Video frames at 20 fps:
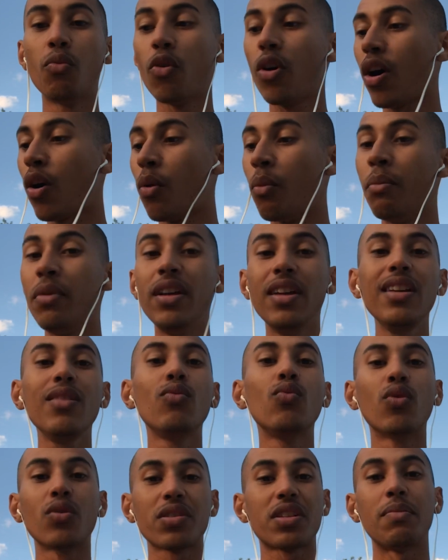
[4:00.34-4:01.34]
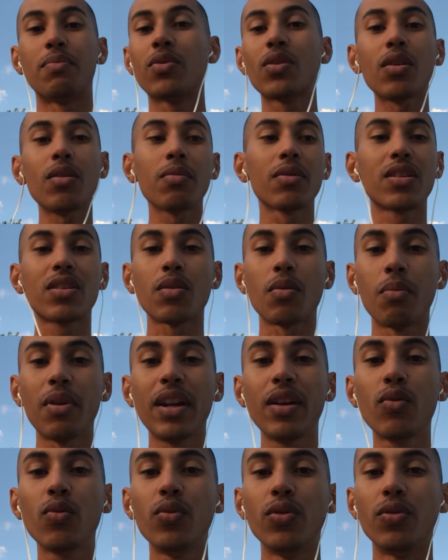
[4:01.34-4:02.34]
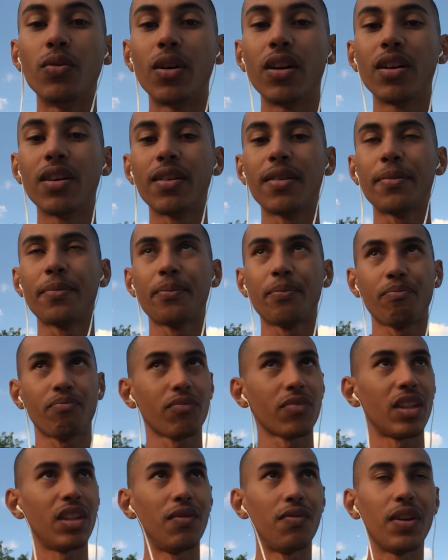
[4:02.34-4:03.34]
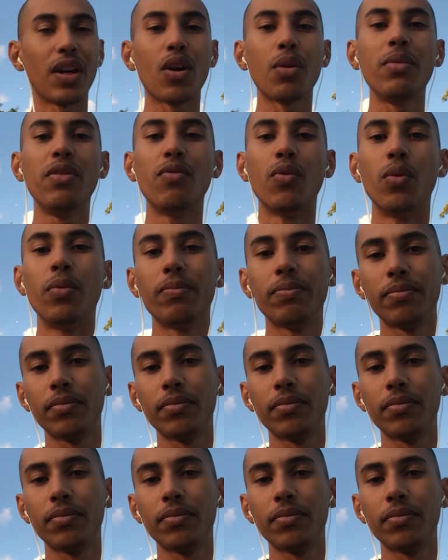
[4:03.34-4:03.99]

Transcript: mois en mai ou en septembre, il s'en bat les couilles, tu vois. Il fait comme il veut.